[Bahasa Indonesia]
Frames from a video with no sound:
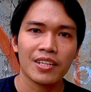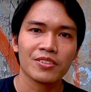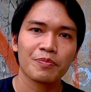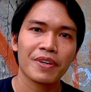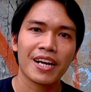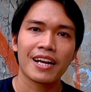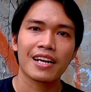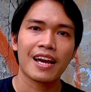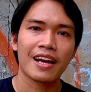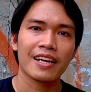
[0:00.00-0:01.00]
nah untuk
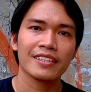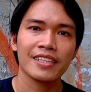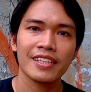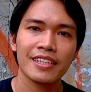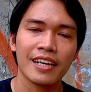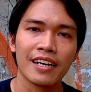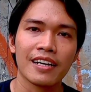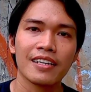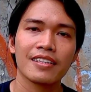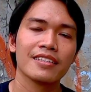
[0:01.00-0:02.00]
penanganannya ya
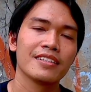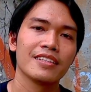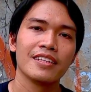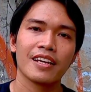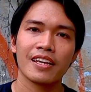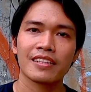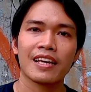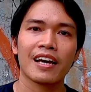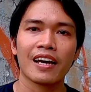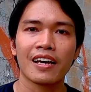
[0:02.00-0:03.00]

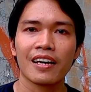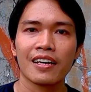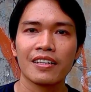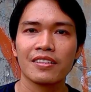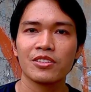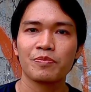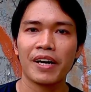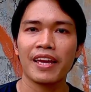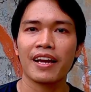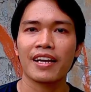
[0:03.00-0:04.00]
kita
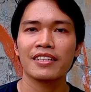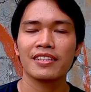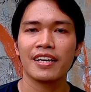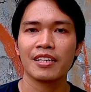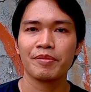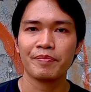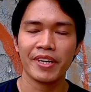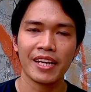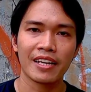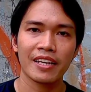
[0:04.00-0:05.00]
upayakan dengan
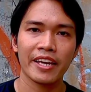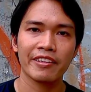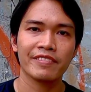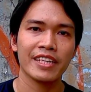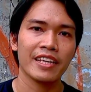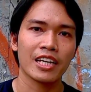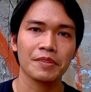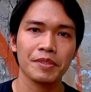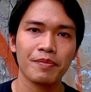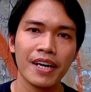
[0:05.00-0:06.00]
pemberian EF-nya
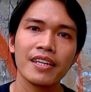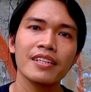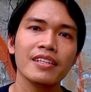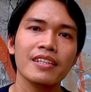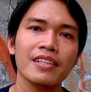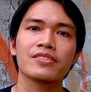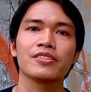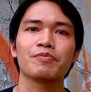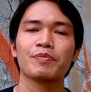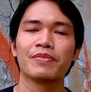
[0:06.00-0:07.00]
yang lebih baik,
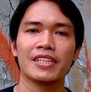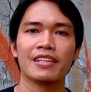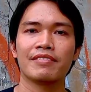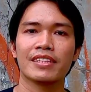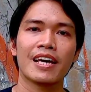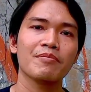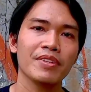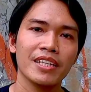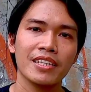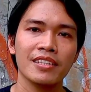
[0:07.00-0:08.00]
terus pemberian
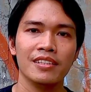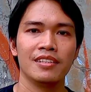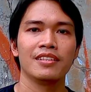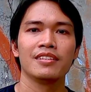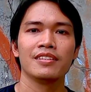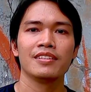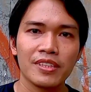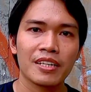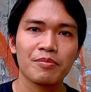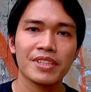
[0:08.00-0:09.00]
vitamin. Nah,
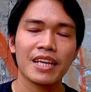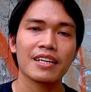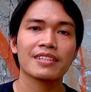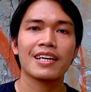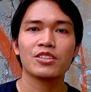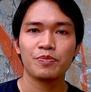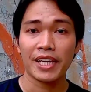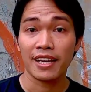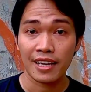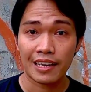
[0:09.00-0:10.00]
itu yang bisa kita
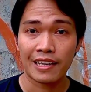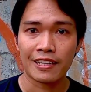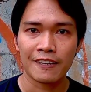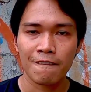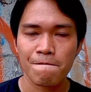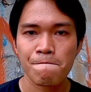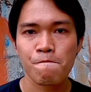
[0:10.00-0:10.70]
upayakan